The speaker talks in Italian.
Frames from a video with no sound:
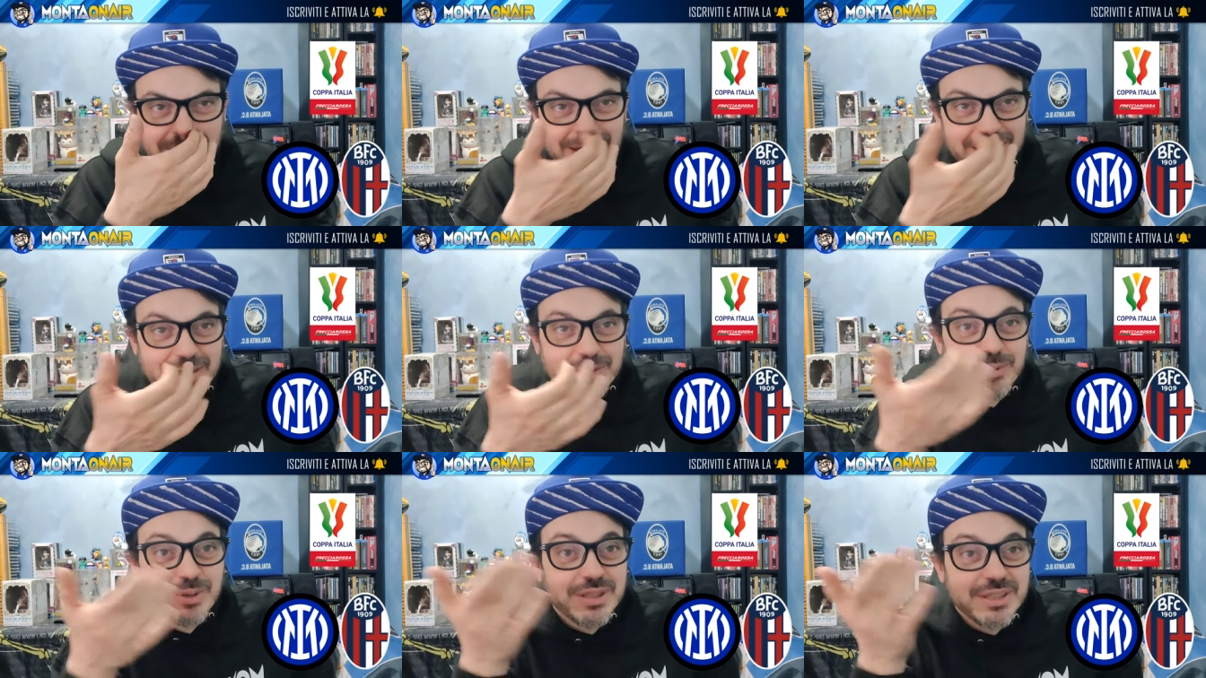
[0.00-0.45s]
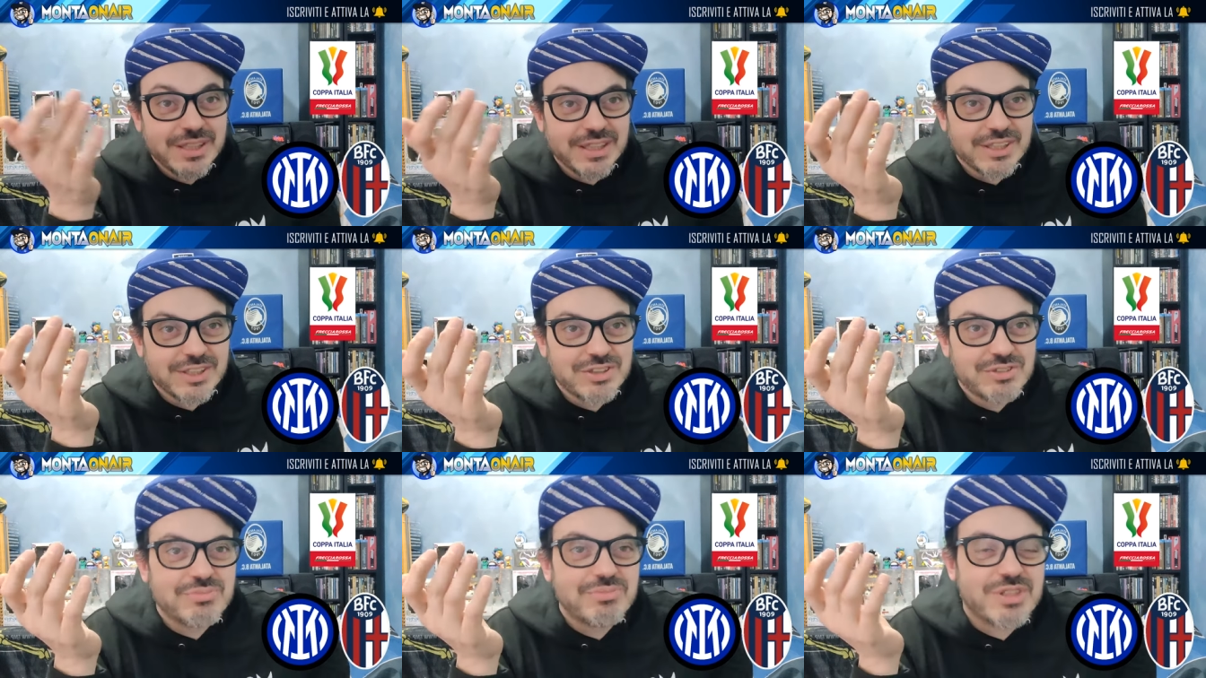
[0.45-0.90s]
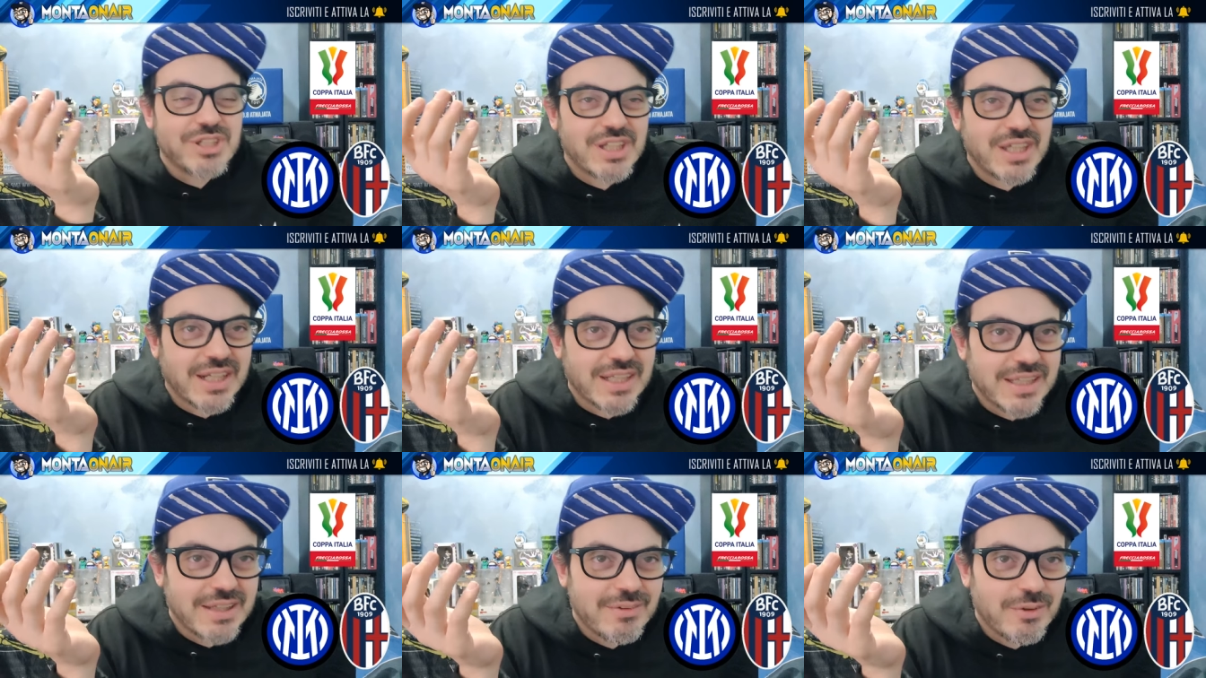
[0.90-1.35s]
e quindi ci
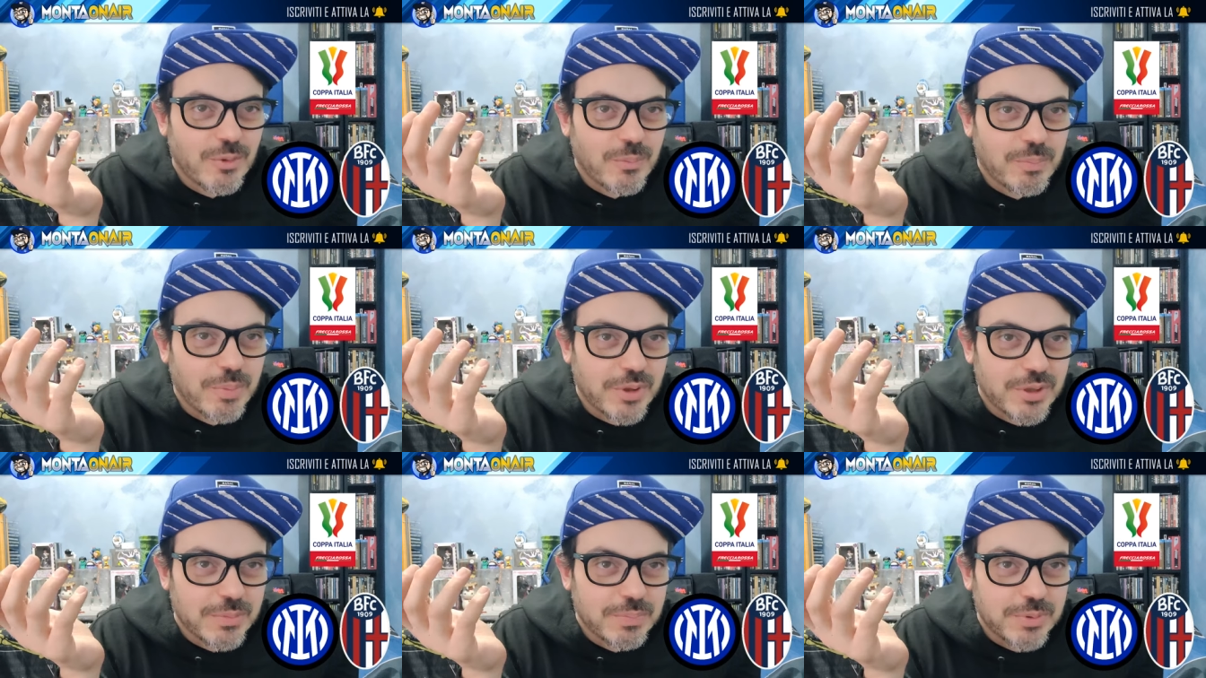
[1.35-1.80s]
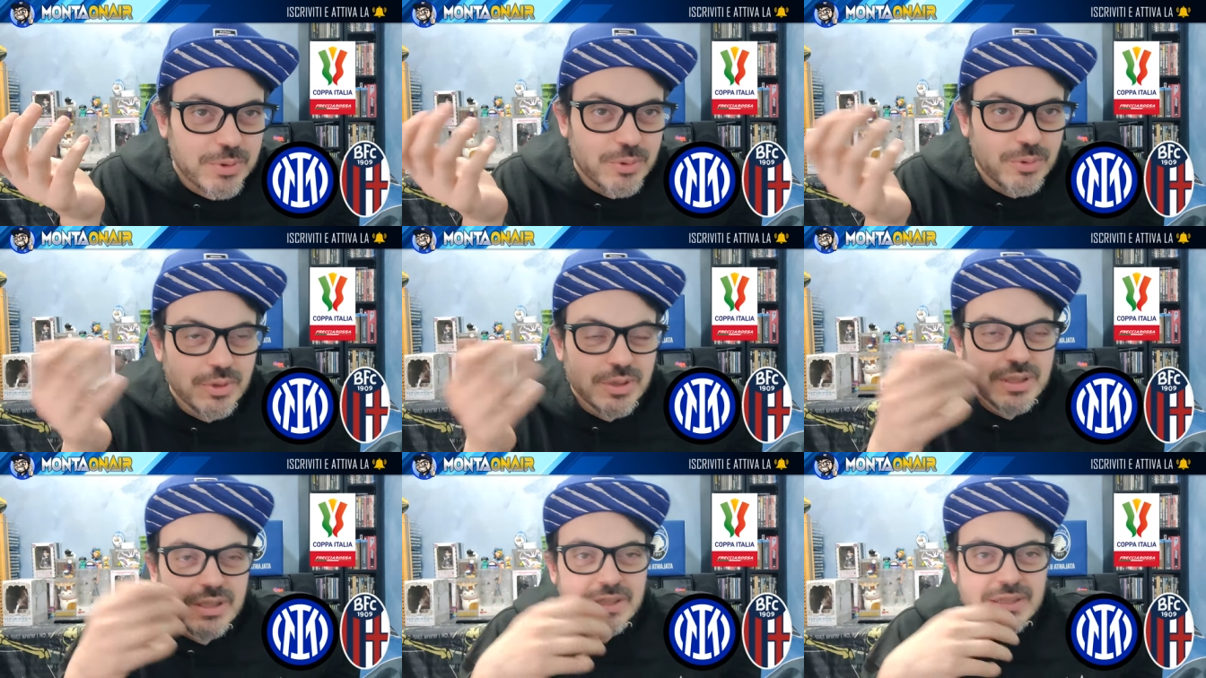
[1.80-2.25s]
credevano un po' di più.